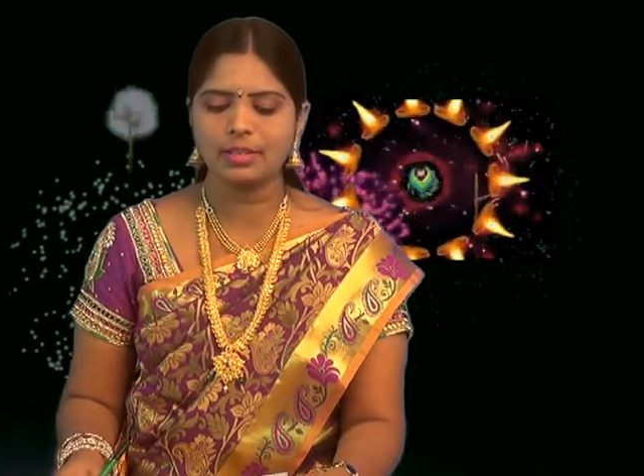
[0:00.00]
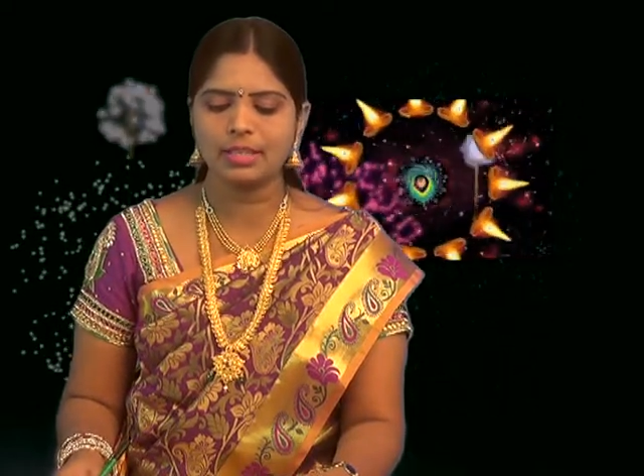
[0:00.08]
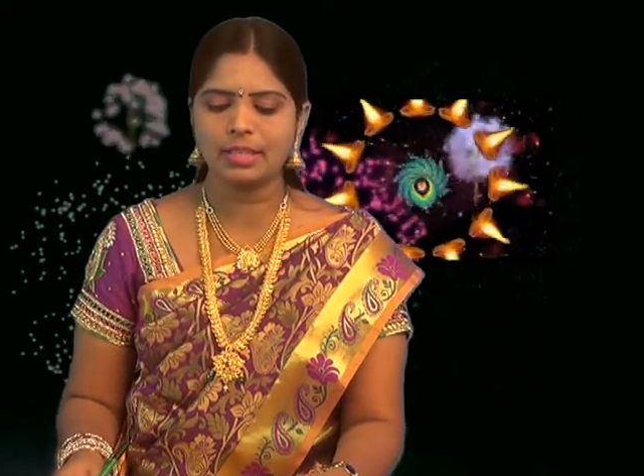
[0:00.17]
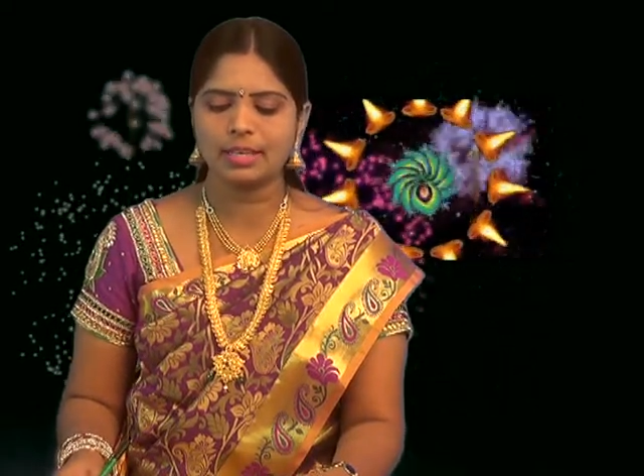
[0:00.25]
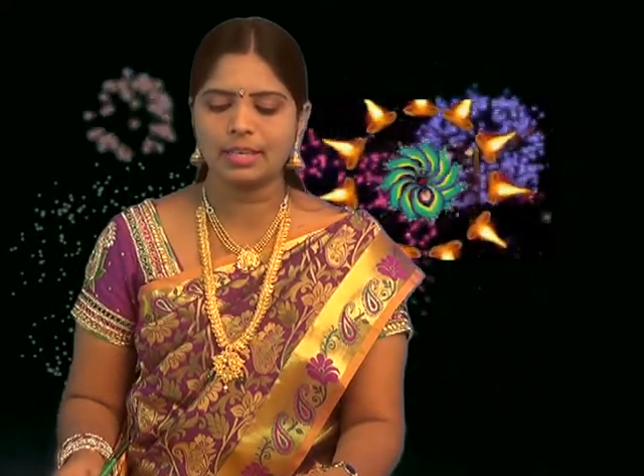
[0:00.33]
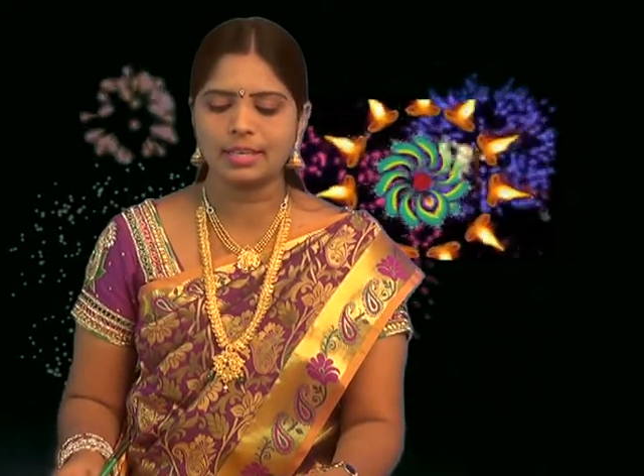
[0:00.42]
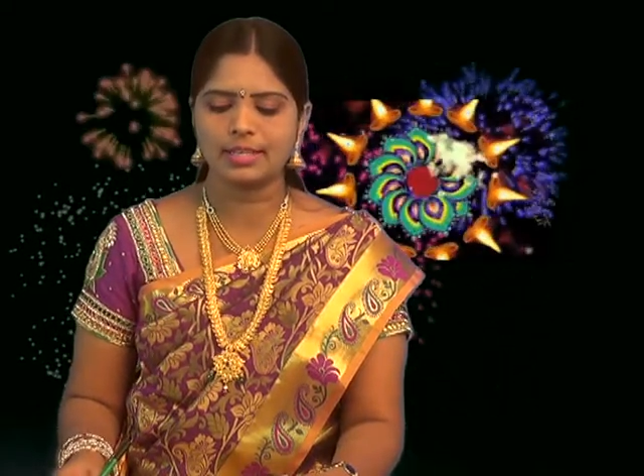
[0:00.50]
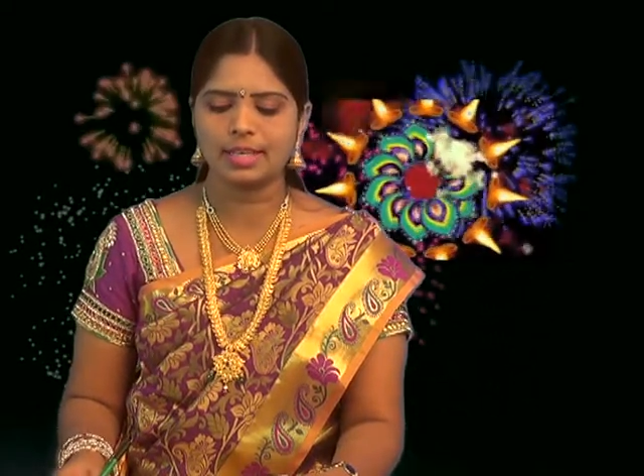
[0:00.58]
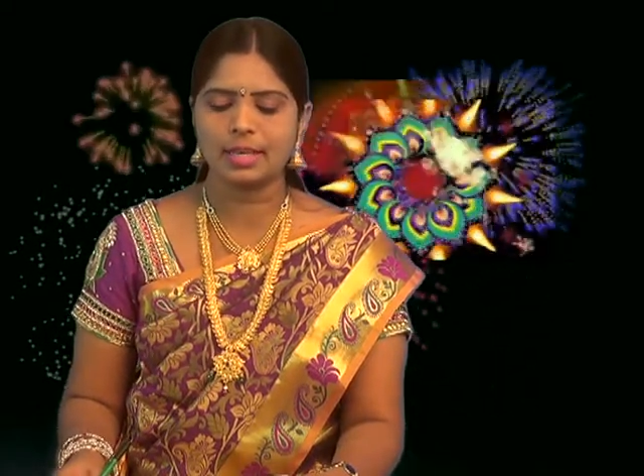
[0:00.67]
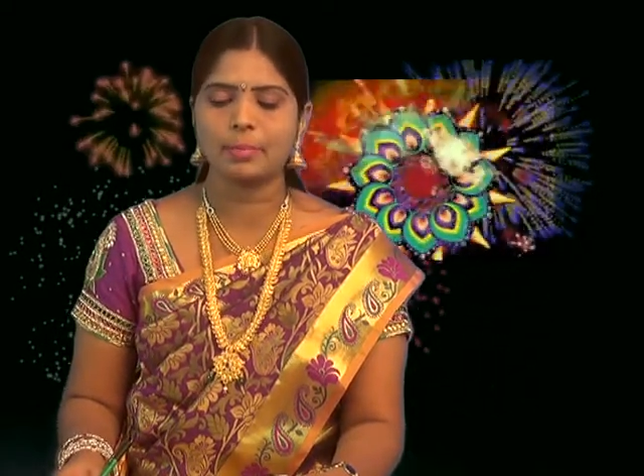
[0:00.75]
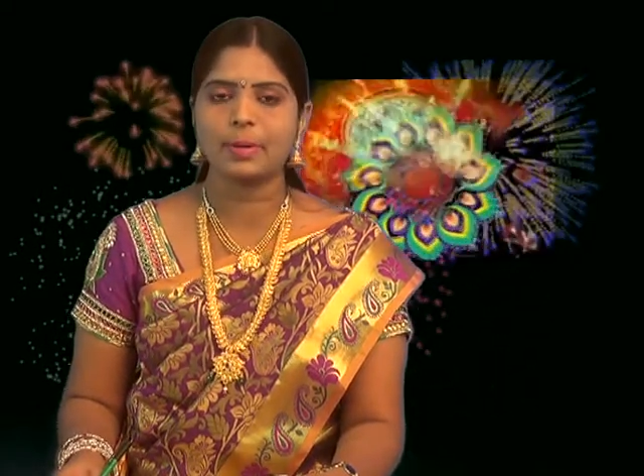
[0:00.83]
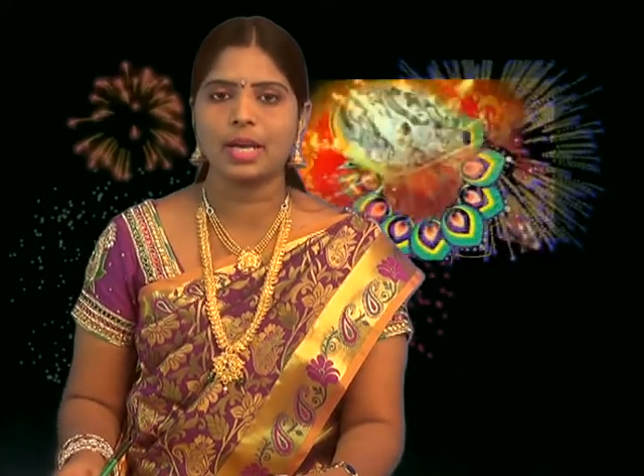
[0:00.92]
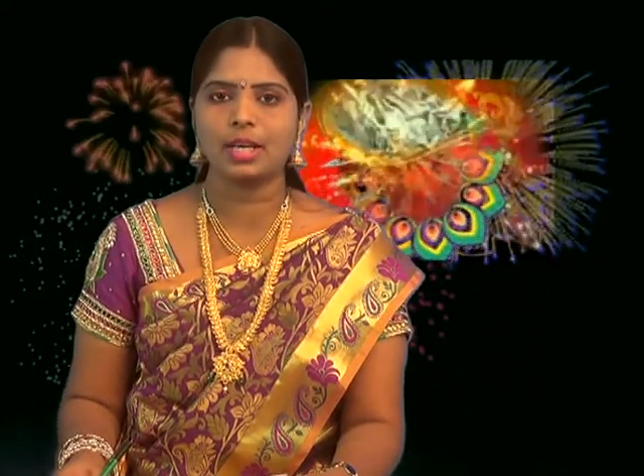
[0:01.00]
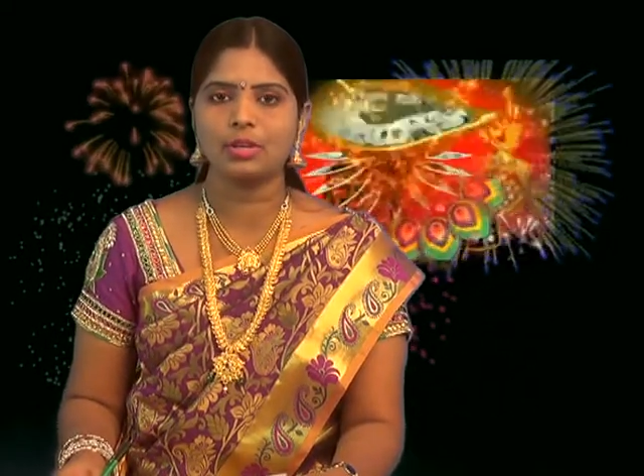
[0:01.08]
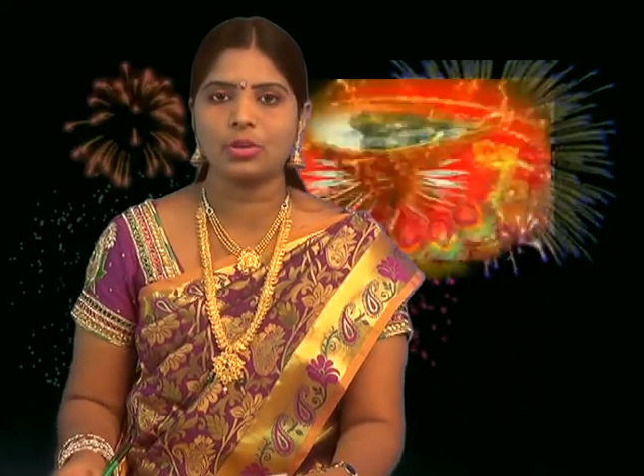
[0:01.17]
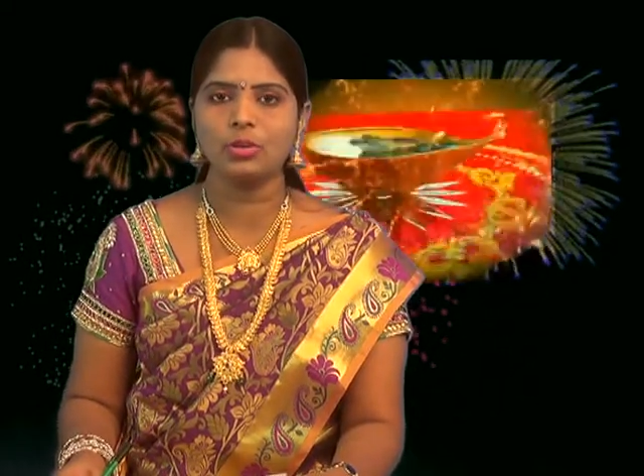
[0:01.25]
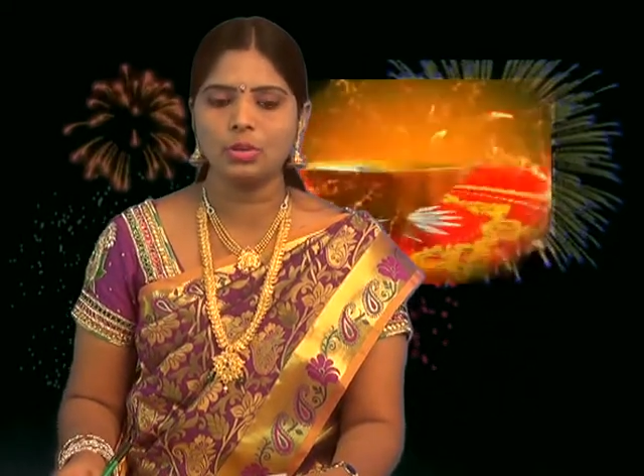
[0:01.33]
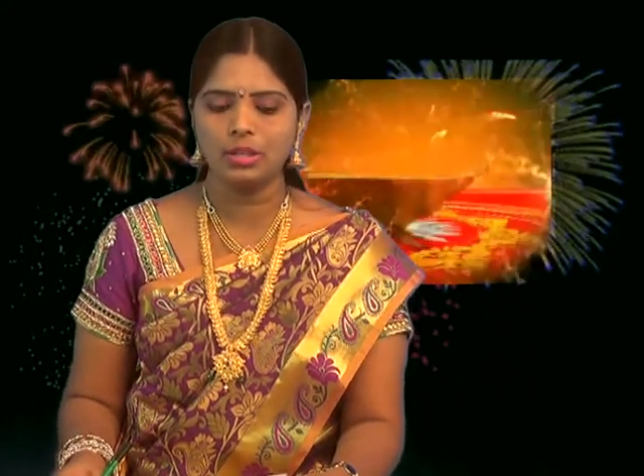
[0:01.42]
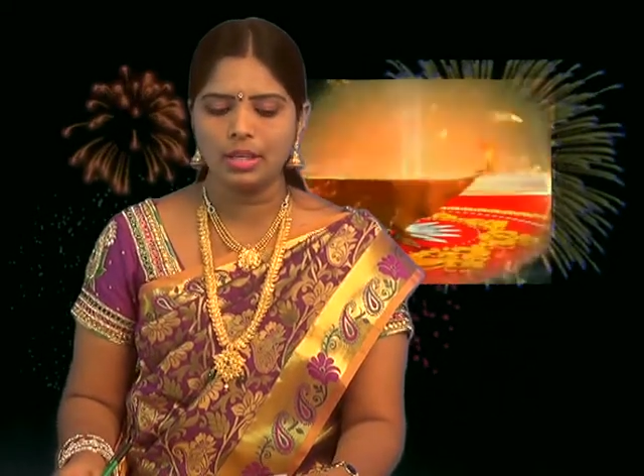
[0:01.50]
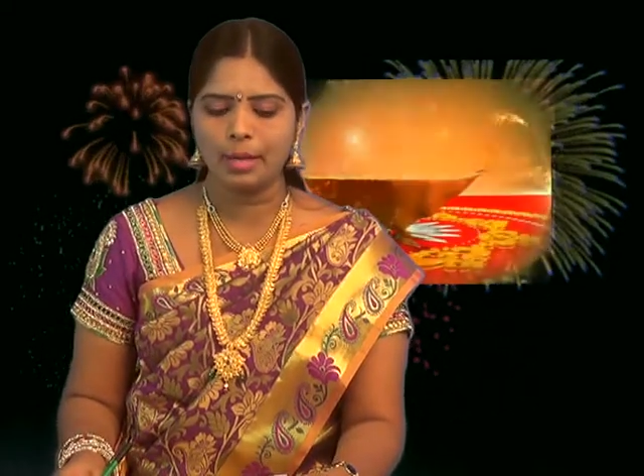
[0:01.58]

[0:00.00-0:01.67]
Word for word: డిగ్రీ కళాశాల ప్రాంగణంలో